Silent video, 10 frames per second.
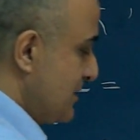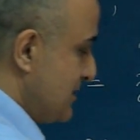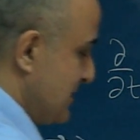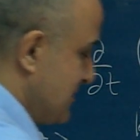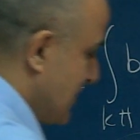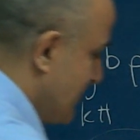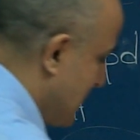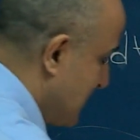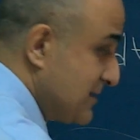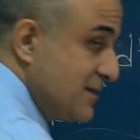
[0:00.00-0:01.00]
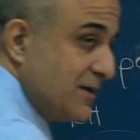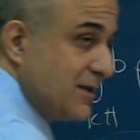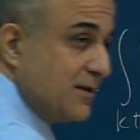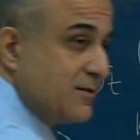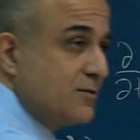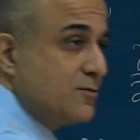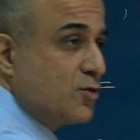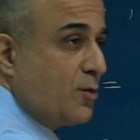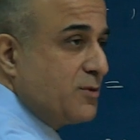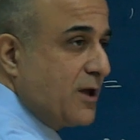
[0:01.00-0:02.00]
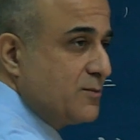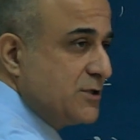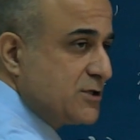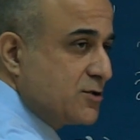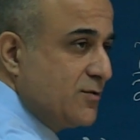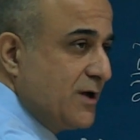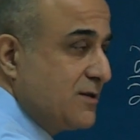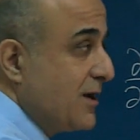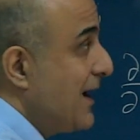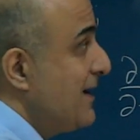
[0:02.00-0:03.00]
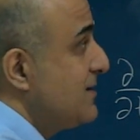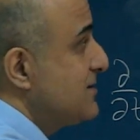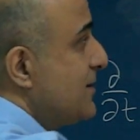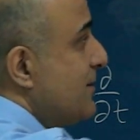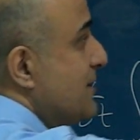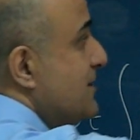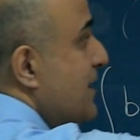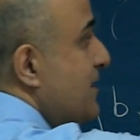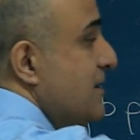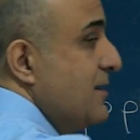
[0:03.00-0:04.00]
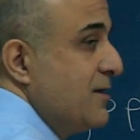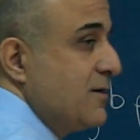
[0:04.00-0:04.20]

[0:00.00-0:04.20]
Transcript: sisteme etki eden toplam dış kuvvet aynı zamanda